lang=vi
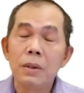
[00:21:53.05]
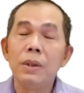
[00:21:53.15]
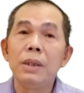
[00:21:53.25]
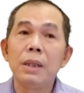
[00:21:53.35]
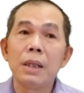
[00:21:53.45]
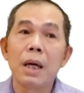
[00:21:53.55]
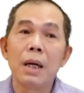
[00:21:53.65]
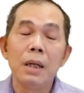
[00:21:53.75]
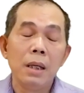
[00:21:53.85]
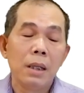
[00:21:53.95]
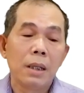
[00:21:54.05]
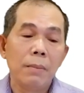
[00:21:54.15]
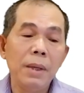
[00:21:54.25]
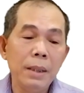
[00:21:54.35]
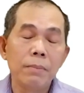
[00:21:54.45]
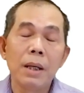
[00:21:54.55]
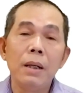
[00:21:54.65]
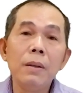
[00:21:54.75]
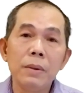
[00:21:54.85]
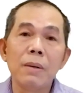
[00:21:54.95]
tuy nhiên là cái pin mà
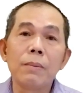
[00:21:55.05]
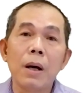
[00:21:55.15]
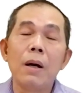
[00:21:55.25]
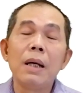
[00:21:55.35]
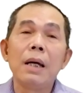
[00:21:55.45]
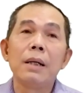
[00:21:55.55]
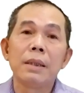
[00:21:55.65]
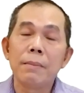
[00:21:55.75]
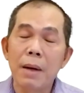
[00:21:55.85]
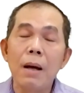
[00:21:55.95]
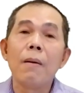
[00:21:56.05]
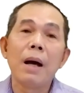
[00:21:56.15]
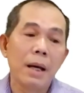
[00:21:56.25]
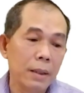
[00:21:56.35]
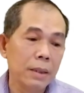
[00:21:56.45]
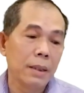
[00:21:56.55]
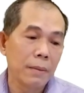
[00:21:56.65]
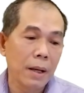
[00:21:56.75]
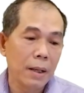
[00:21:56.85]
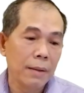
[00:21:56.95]
lưu trong đó là người ta mã hóa rồi nhé
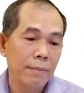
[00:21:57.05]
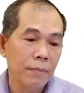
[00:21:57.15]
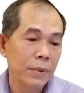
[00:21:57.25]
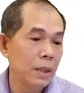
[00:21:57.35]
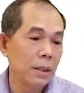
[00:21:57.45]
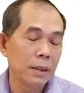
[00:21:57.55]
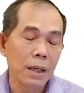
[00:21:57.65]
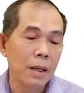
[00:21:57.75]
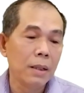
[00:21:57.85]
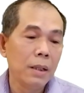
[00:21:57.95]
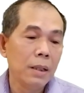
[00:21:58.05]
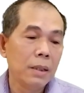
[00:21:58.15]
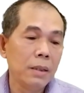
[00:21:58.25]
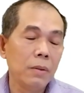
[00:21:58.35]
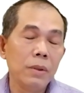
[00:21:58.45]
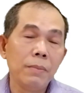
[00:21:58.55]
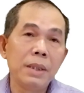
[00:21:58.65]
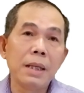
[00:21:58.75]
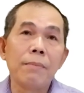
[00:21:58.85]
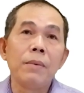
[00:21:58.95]
các bạn chứ người ta thí dụ như
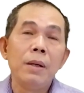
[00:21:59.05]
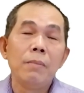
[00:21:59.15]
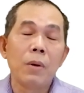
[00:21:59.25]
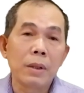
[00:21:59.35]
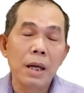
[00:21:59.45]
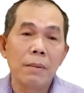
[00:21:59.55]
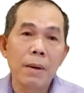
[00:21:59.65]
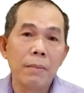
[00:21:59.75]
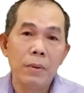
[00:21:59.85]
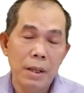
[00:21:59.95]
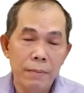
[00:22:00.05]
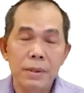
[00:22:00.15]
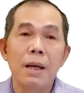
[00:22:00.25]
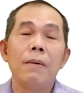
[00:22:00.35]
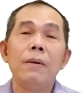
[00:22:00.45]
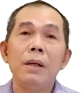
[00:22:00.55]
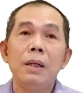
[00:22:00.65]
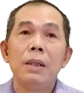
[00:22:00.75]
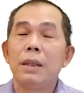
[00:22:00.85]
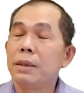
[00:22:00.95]
mình nhập một hai ba bốn năm sáu
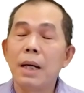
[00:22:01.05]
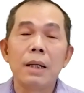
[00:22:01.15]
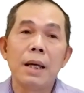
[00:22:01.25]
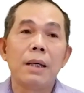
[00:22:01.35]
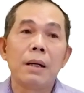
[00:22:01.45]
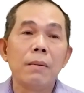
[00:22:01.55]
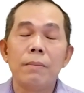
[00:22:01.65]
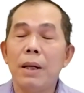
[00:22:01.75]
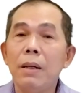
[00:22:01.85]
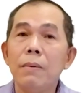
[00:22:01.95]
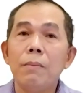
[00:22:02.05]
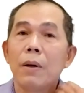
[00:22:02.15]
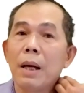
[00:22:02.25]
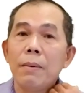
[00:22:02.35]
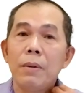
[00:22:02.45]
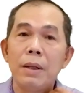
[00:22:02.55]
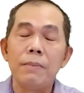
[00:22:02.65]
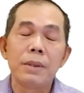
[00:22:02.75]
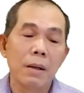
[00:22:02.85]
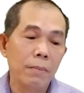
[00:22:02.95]
thực chất là nó không phải lưu 1 2 bốn
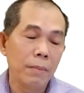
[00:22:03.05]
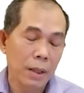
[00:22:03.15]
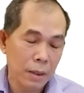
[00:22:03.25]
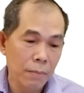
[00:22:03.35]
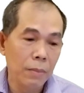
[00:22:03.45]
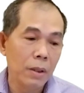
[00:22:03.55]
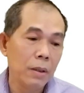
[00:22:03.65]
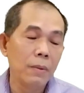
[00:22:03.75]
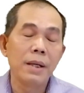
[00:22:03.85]
năm sáu mà nó lưu